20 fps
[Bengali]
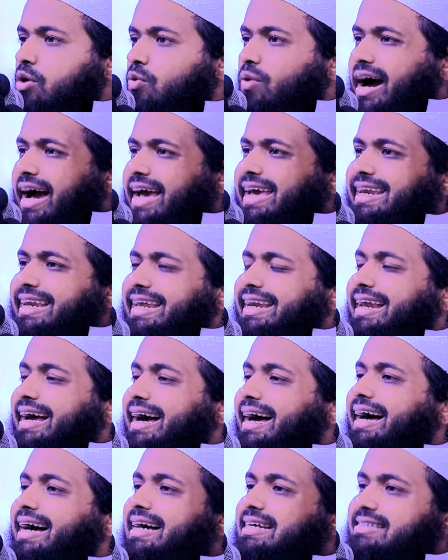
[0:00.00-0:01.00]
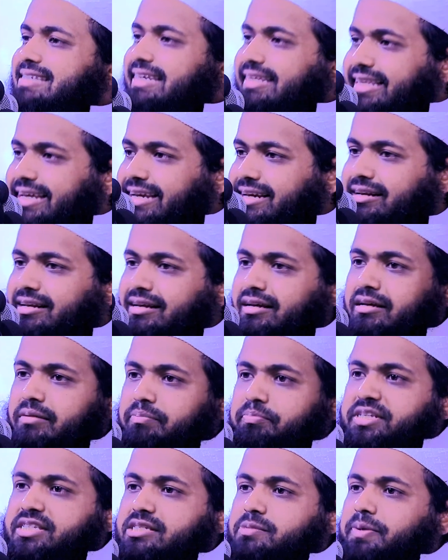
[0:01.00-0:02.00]
ওয়া আইনিন হাসিদিন
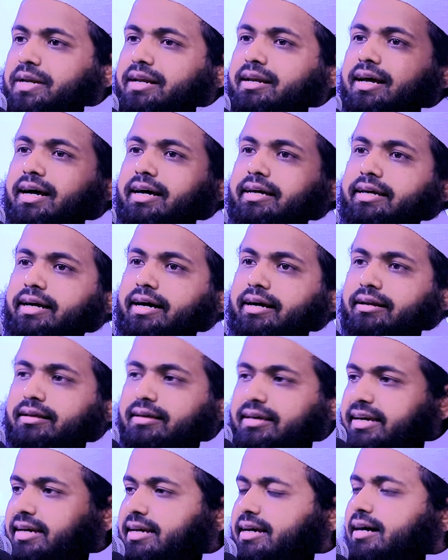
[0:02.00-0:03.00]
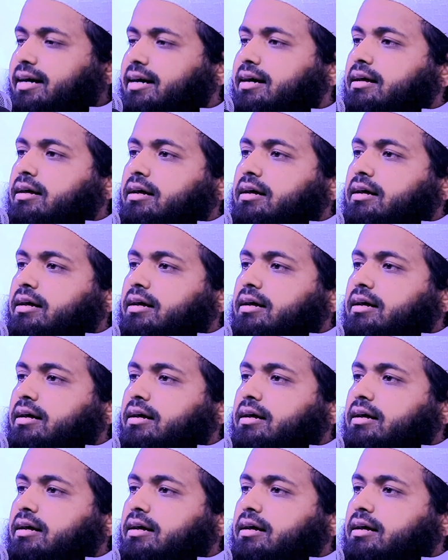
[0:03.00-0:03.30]
বিসমিল্লাহি আরকিকা